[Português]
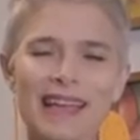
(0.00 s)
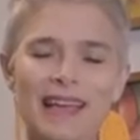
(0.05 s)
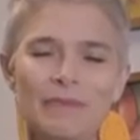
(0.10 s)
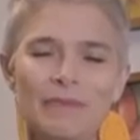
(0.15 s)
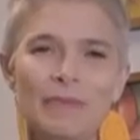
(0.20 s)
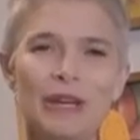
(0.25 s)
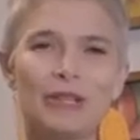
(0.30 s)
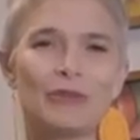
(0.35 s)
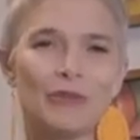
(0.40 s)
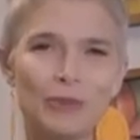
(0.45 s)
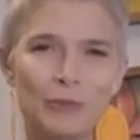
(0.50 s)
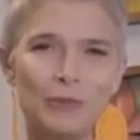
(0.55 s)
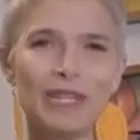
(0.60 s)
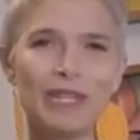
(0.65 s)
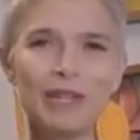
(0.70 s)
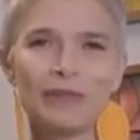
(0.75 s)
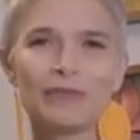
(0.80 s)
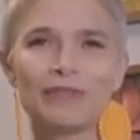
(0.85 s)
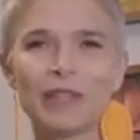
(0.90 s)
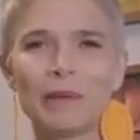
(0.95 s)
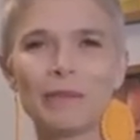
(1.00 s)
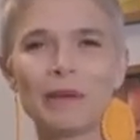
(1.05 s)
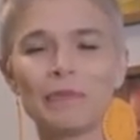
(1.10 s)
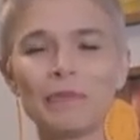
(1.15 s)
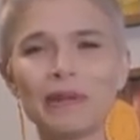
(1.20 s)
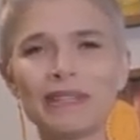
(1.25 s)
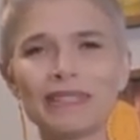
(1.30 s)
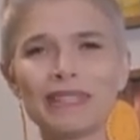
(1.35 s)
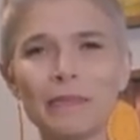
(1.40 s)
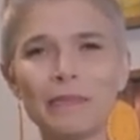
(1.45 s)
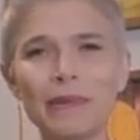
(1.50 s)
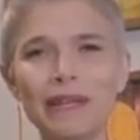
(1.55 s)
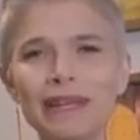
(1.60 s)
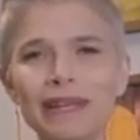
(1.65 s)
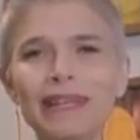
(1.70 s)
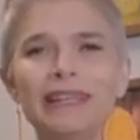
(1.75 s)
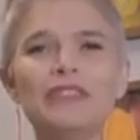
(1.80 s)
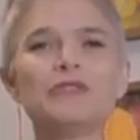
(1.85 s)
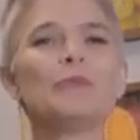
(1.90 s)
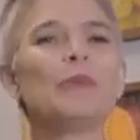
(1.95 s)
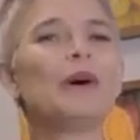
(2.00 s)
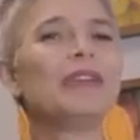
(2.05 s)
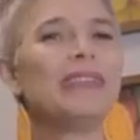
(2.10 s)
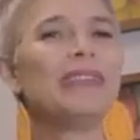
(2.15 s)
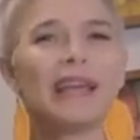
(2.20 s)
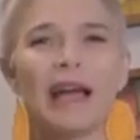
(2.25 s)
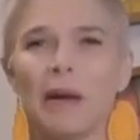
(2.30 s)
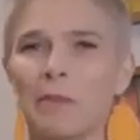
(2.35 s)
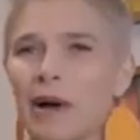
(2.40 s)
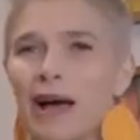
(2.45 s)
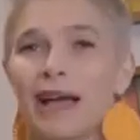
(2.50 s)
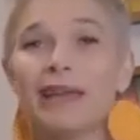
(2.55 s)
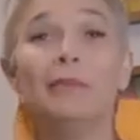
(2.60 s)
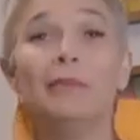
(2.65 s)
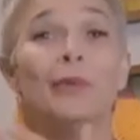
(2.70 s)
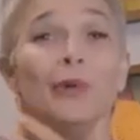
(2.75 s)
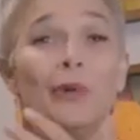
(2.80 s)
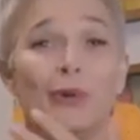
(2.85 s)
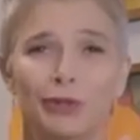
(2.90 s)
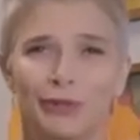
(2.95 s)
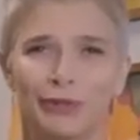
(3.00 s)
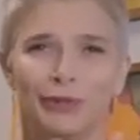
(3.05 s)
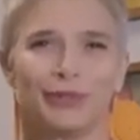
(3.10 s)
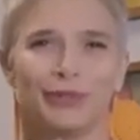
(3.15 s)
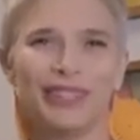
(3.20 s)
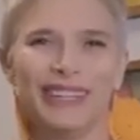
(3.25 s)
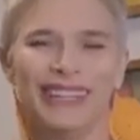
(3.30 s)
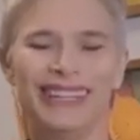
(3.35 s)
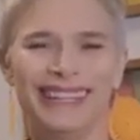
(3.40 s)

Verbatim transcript: mas os meninos também para saberem que eles podem amar e muito.